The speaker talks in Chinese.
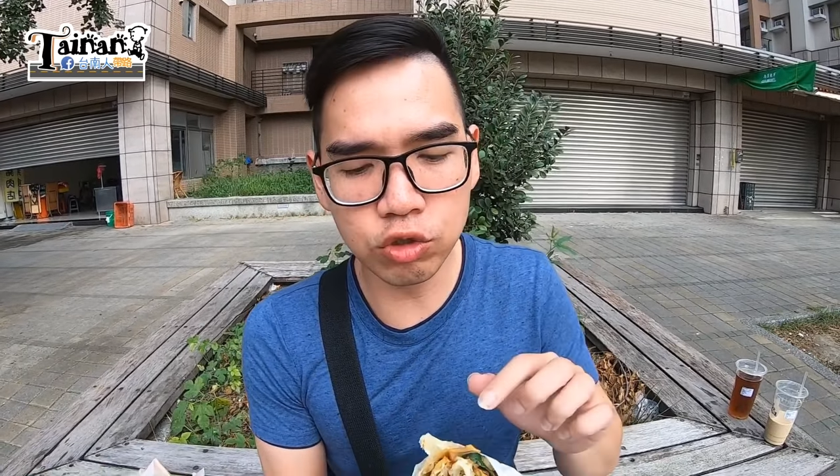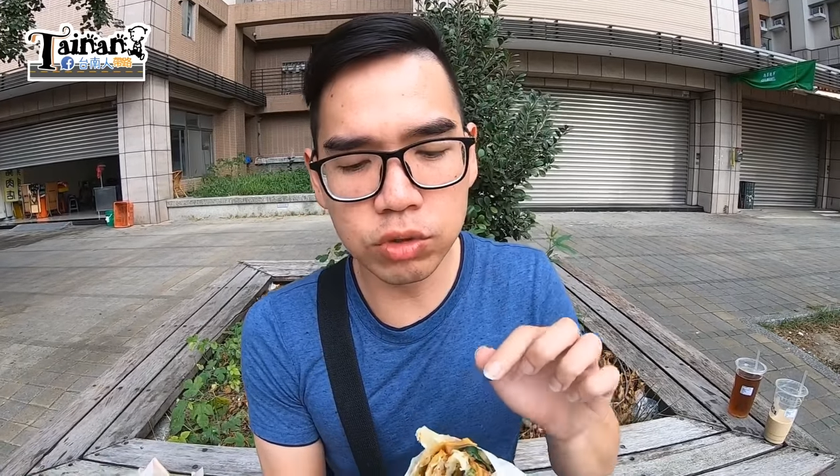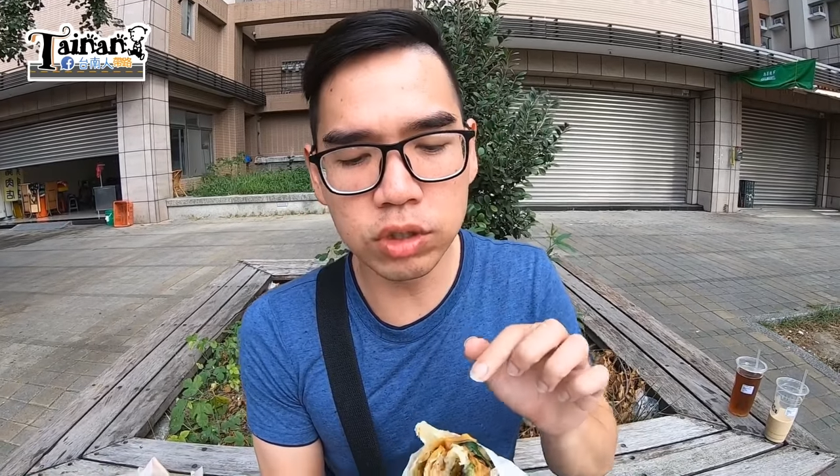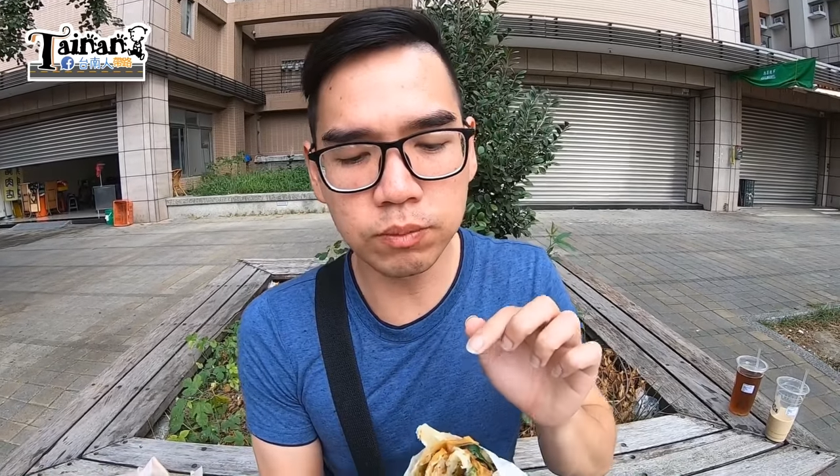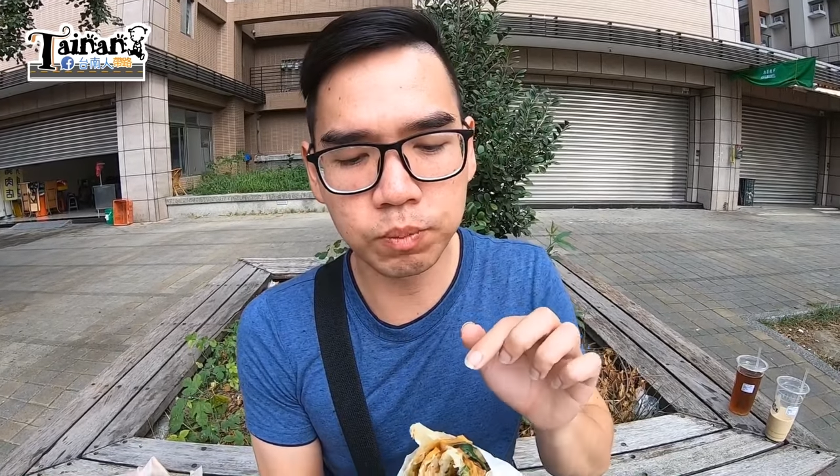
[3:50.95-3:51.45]
所以
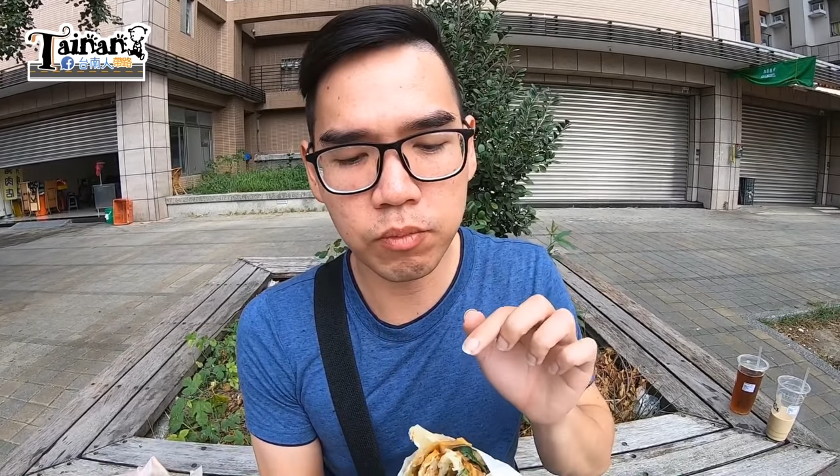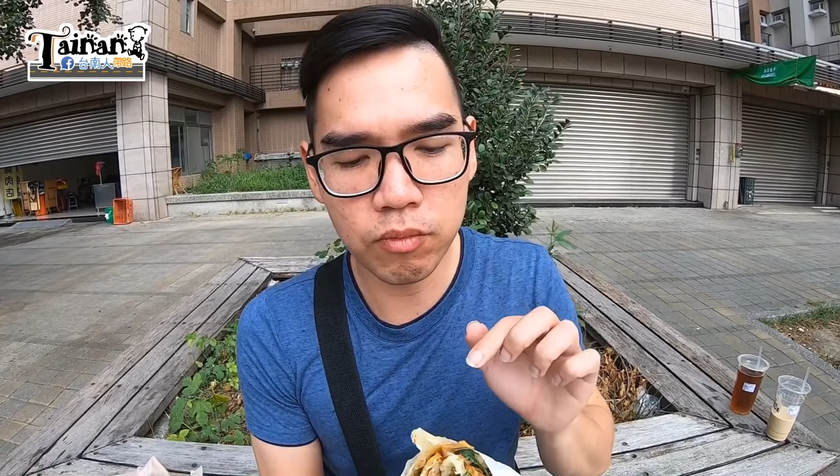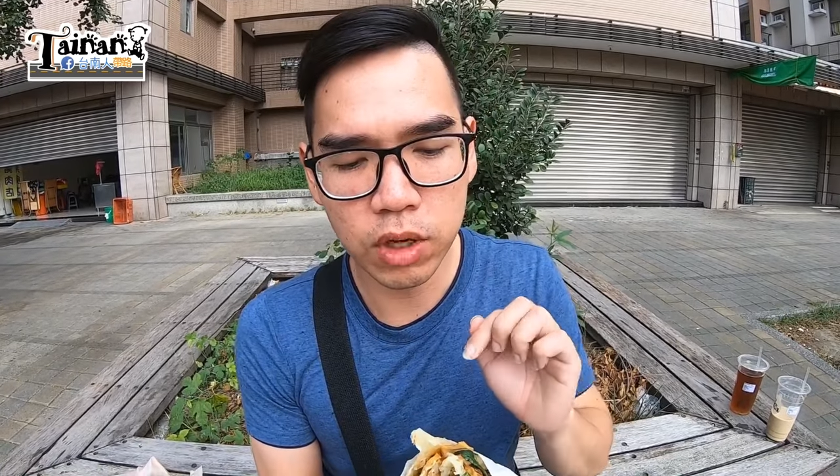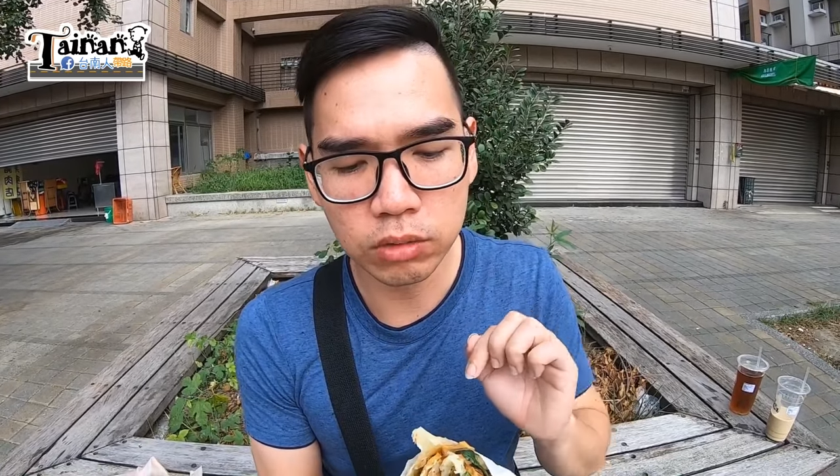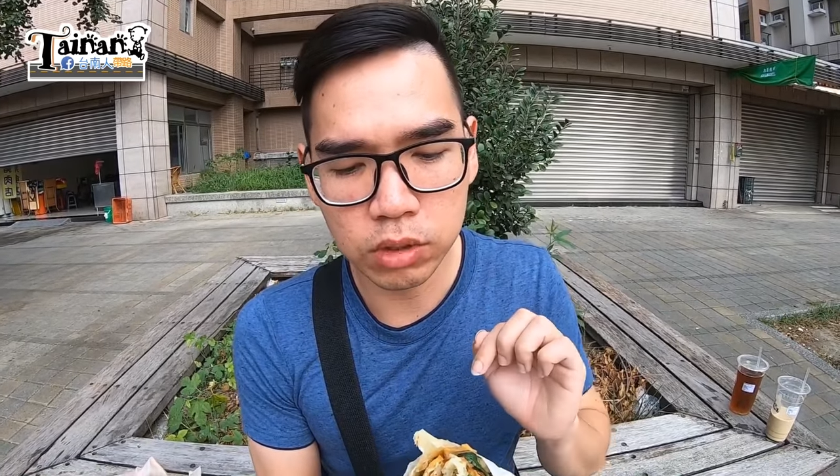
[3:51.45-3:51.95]
吃起来就单
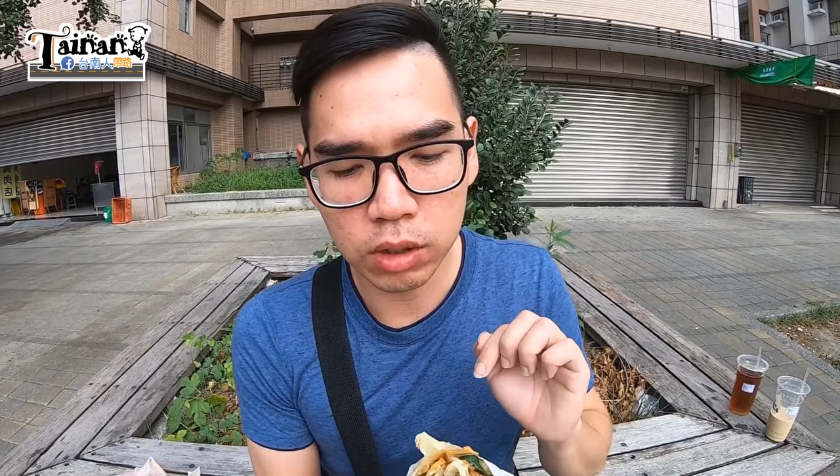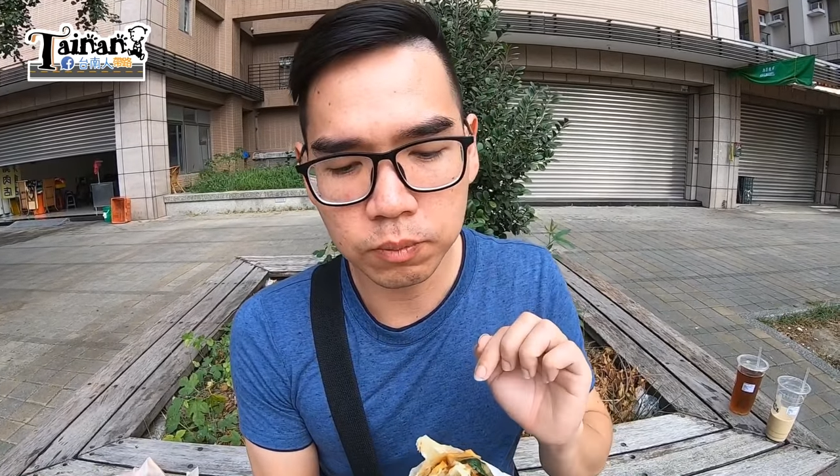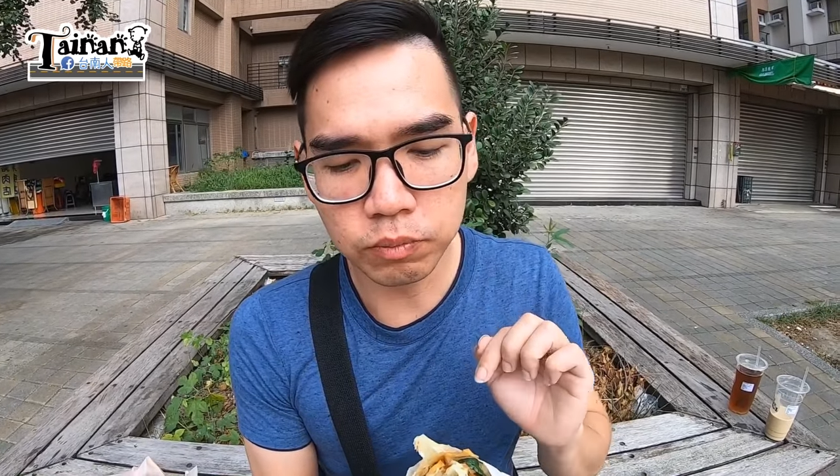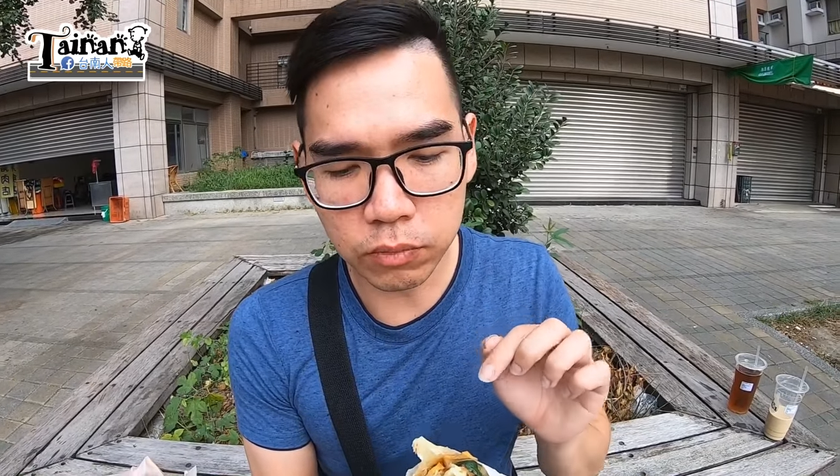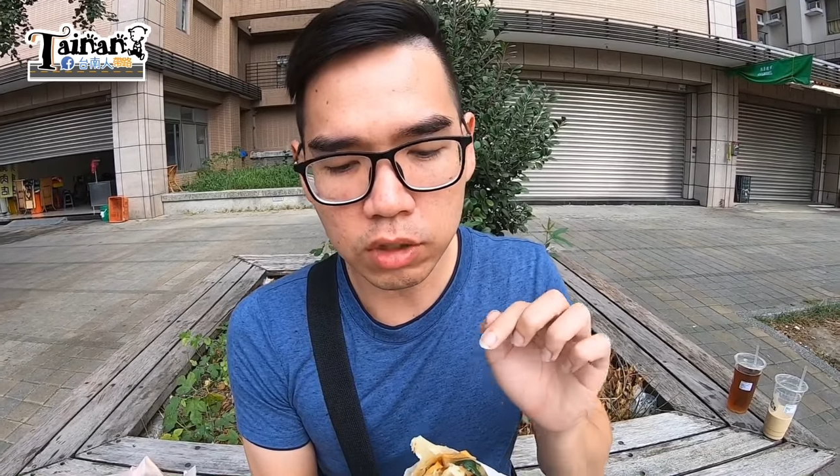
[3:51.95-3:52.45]
纯就酸
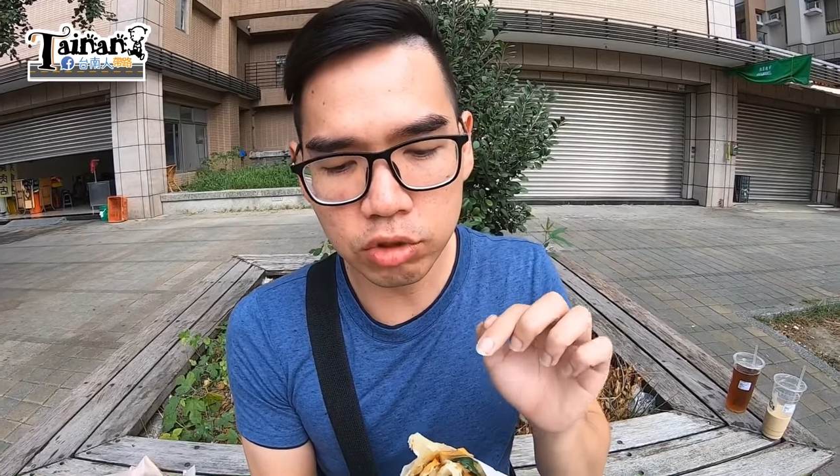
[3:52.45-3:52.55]
而已。